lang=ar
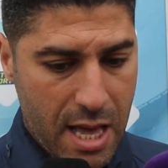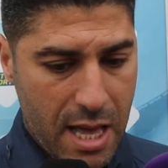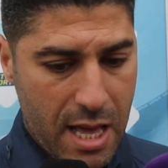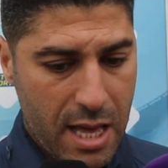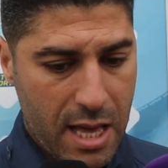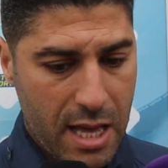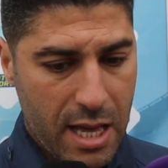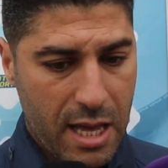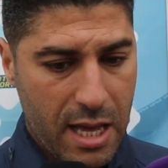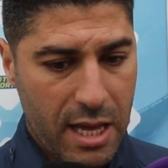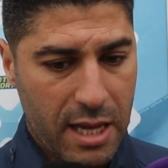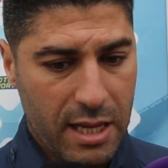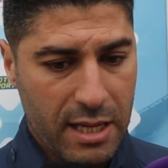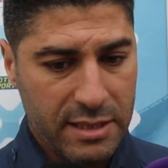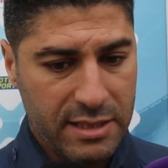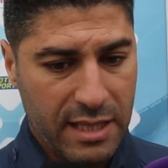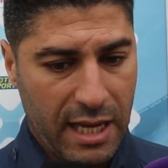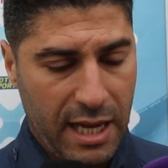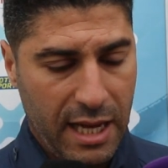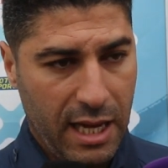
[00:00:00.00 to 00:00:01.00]
أه
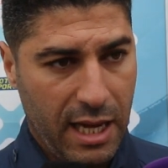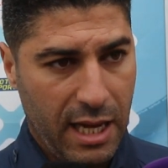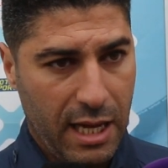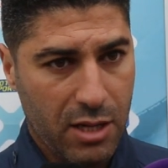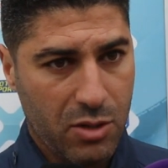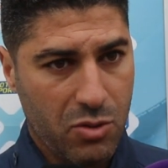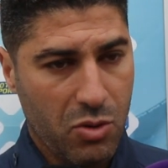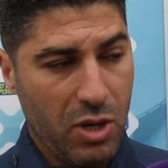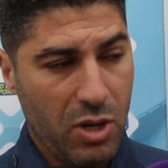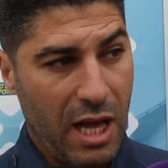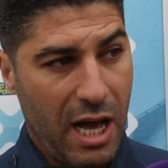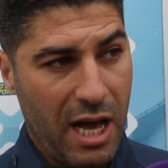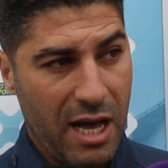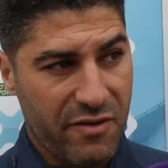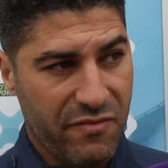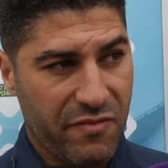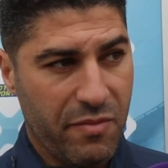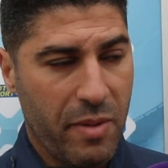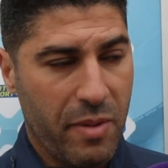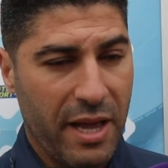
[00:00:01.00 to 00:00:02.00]
صحيح الكل
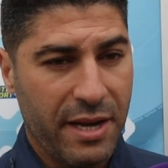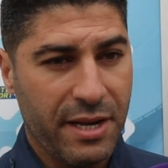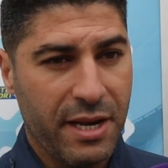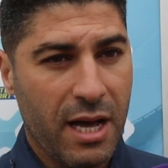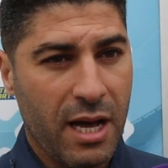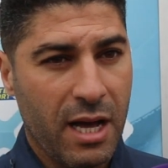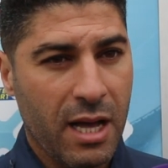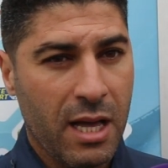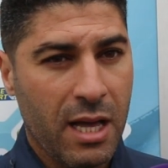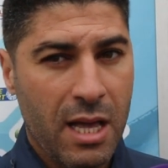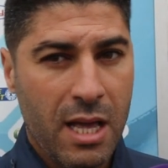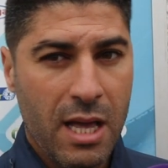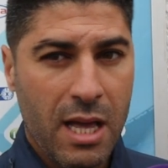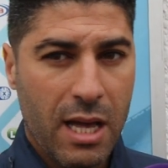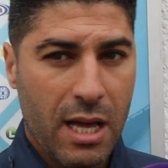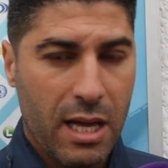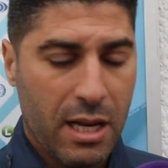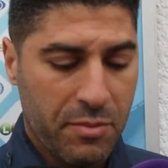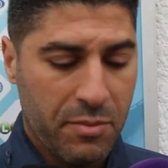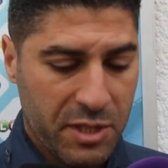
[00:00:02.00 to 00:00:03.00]
عارف بان
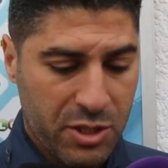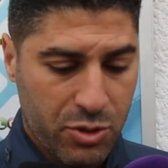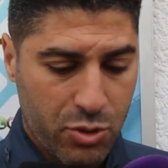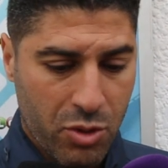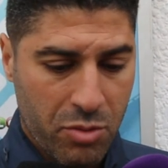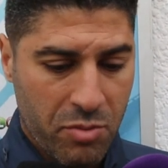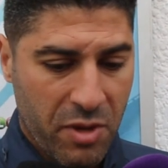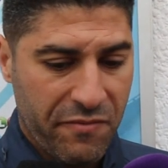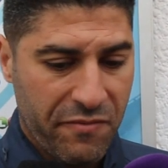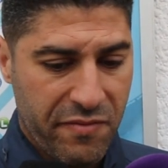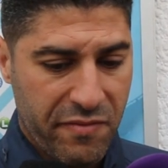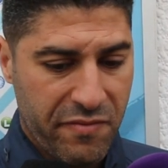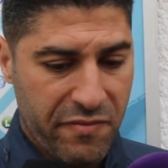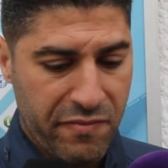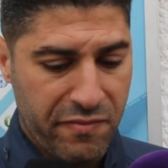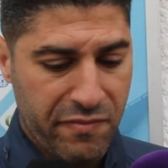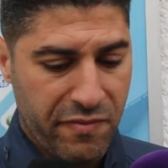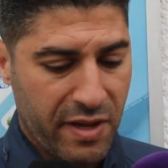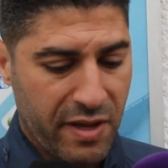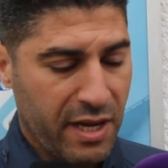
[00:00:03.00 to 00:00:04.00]
المنظومه في
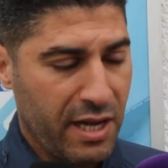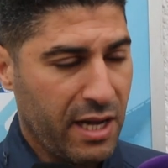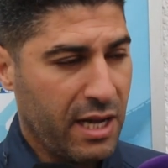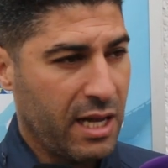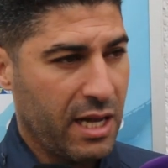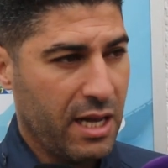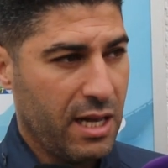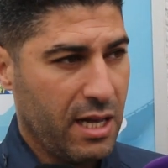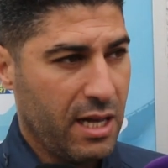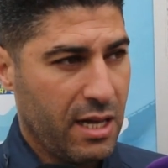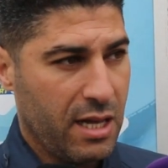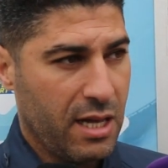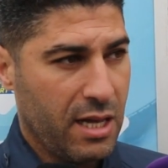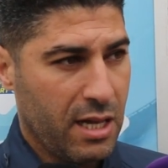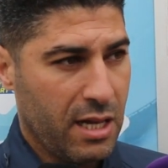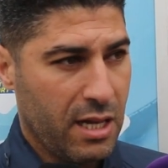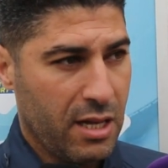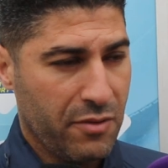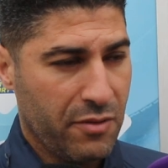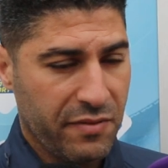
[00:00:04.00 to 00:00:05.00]
فريق
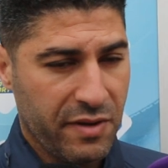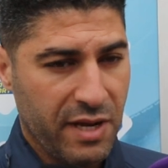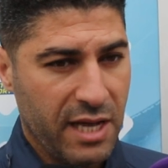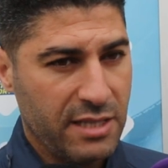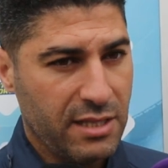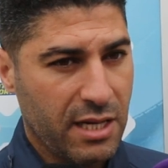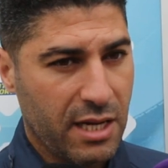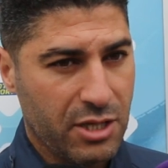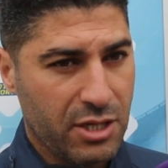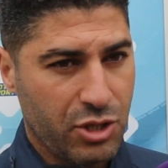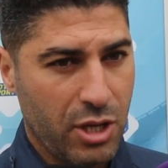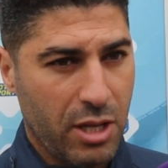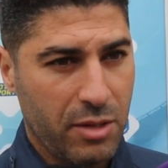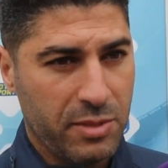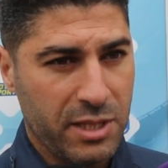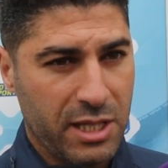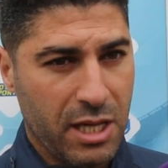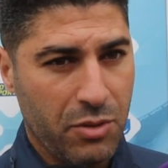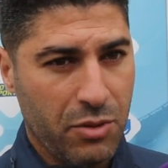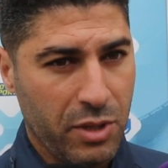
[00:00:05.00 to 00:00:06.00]
آه، في نادي الرجاء
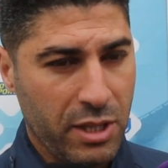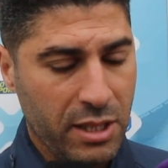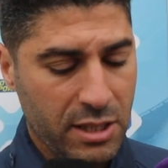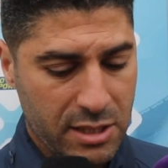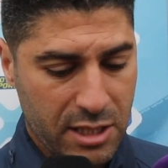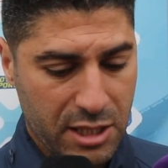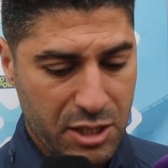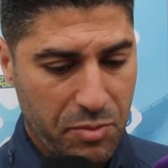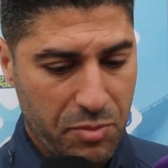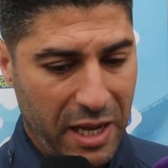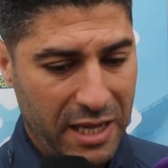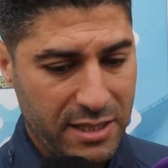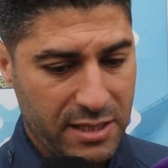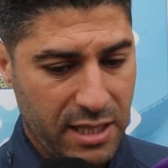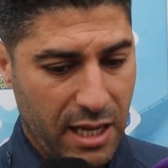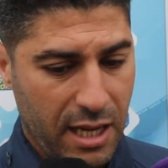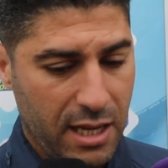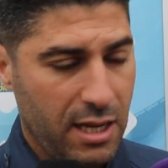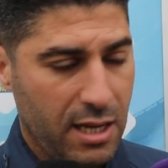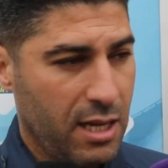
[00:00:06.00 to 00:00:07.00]
البيضاوي
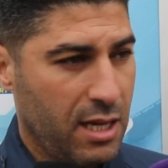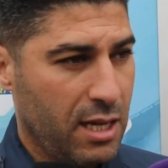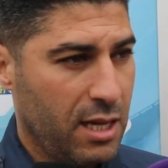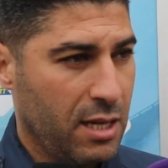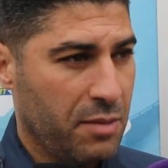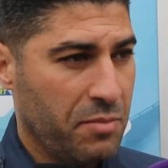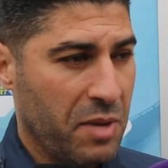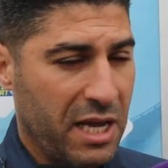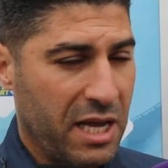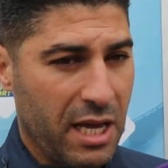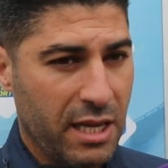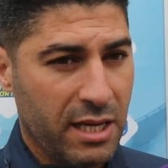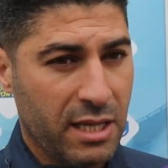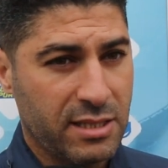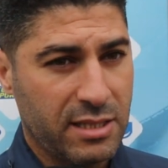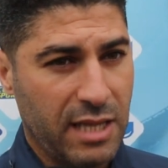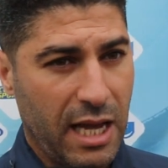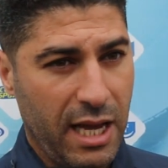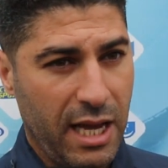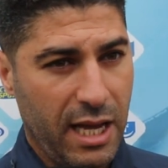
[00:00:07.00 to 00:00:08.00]
تتبحث على المكانات
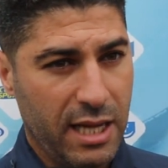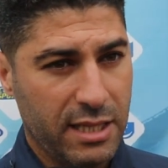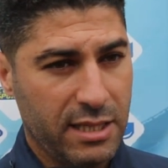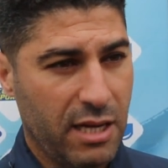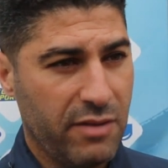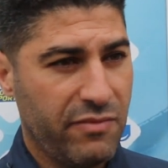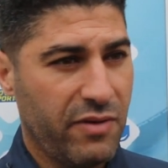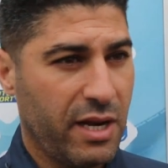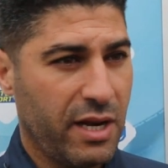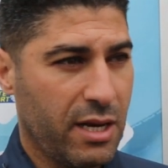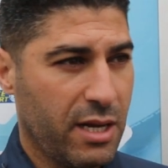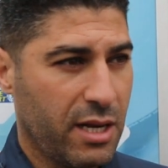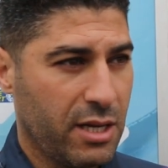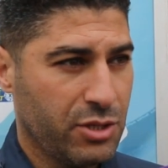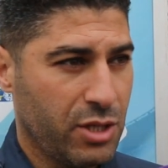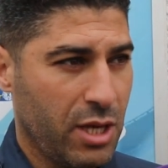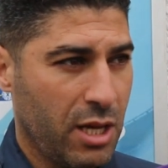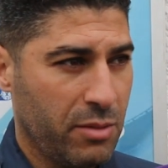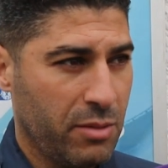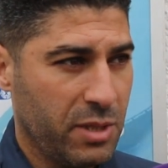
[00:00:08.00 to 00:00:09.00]
الصحيحه ديال فريق
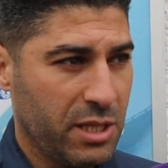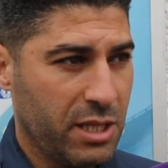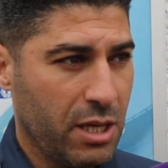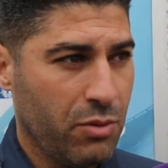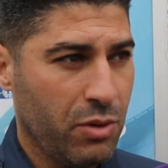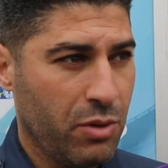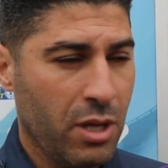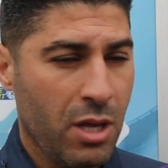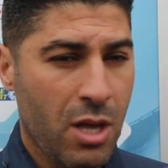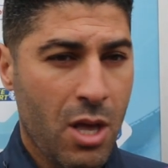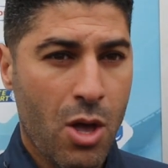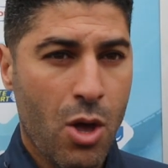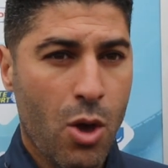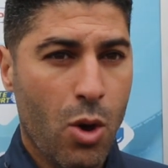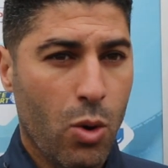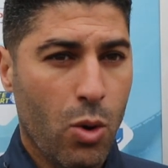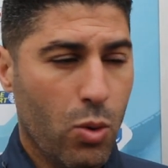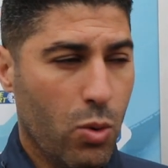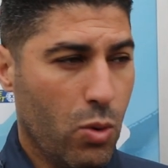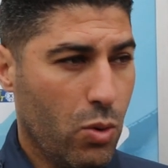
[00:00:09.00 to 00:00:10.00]
الرجاء البيضاوي
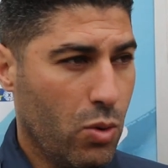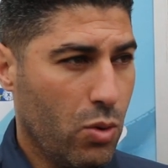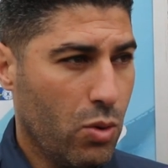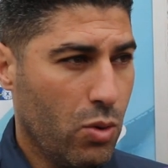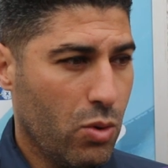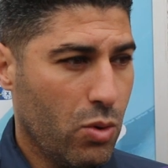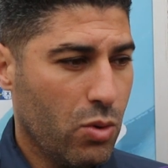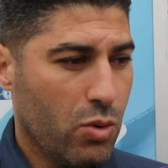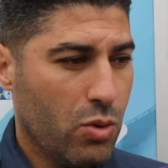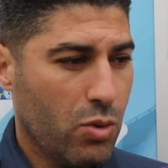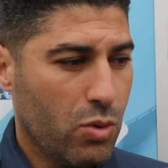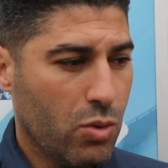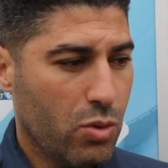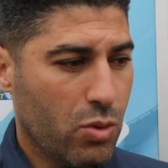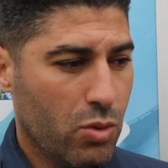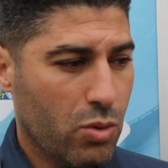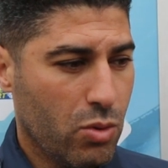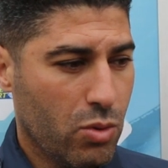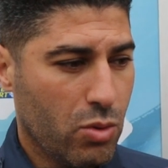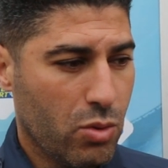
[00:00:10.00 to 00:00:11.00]

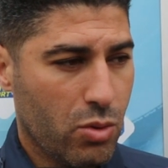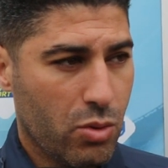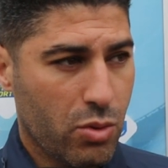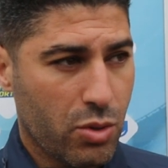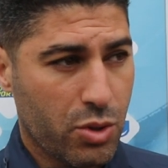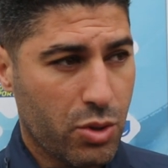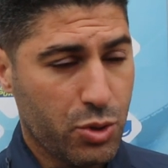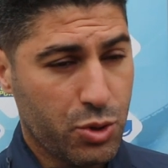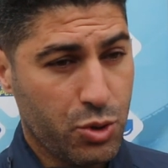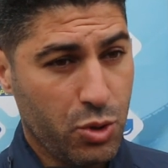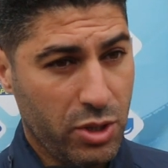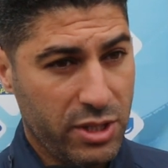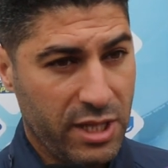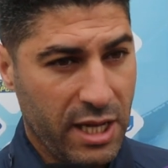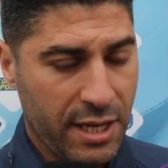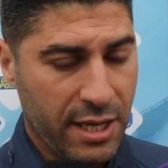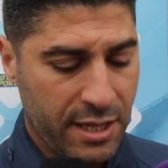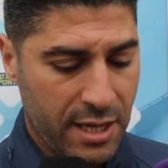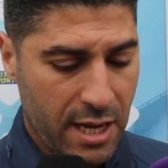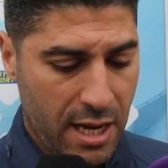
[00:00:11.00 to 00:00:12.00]
والرجوع
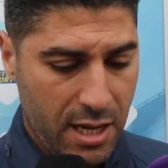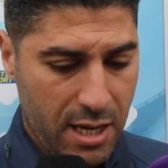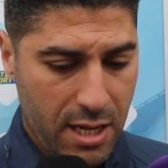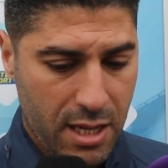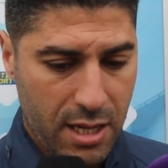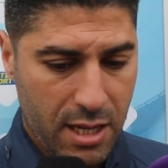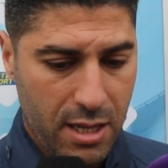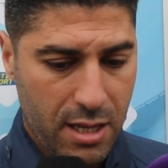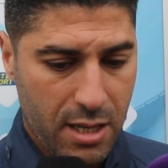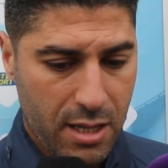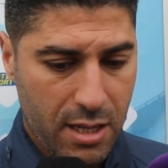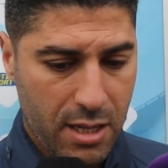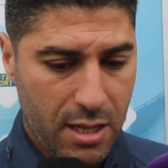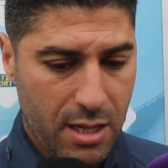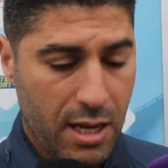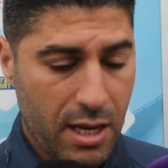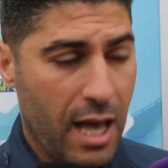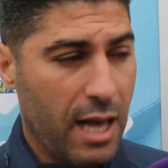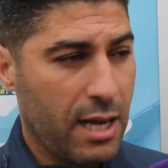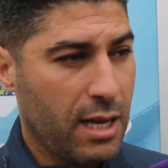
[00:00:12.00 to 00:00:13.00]
ديالنا
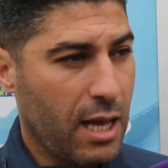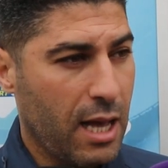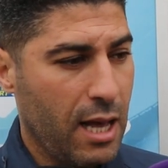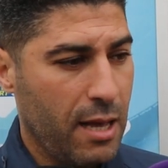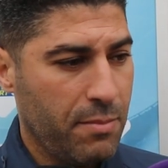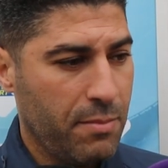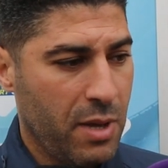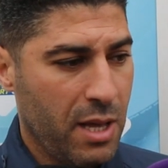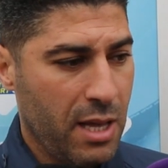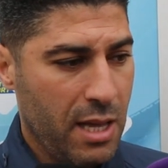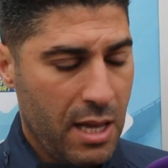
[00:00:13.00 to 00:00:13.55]
للالقاب